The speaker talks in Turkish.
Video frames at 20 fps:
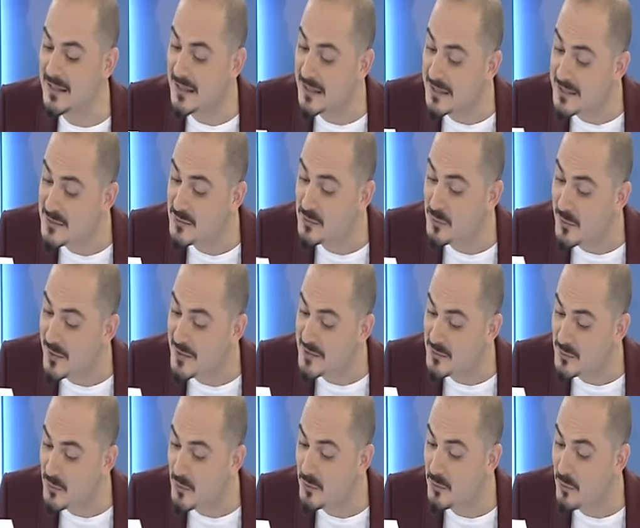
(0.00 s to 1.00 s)
Aristo'ya
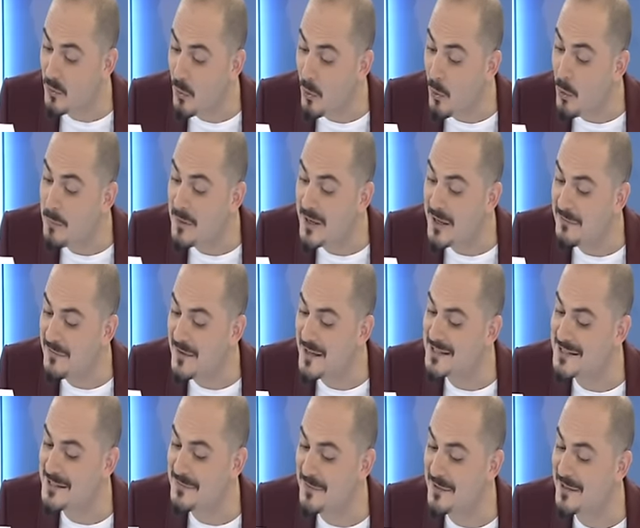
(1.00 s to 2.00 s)
sor, o bile
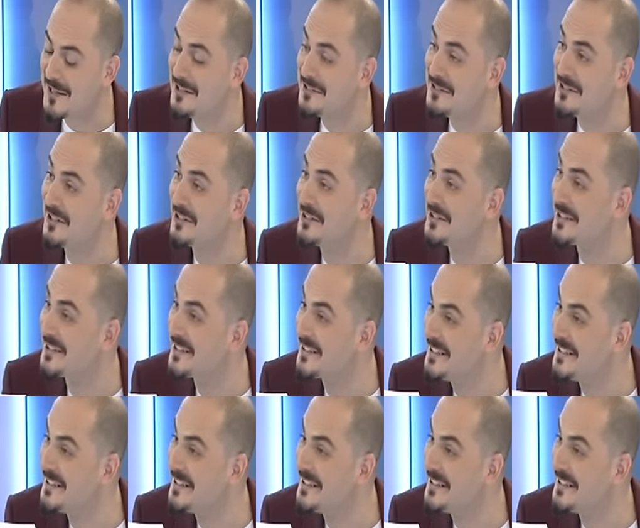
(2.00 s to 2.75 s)
felsefeden kalır